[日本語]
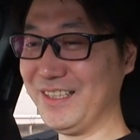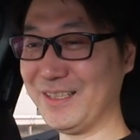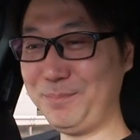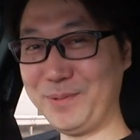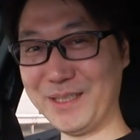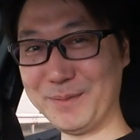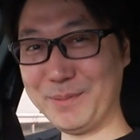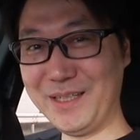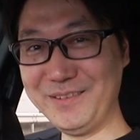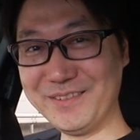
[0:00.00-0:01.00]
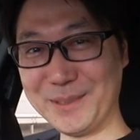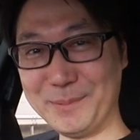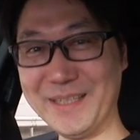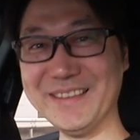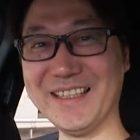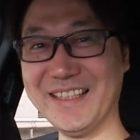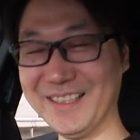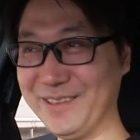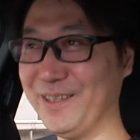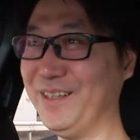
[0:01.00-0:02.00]
やっぱ、バンはバンだな
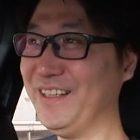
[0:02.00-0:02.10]
と、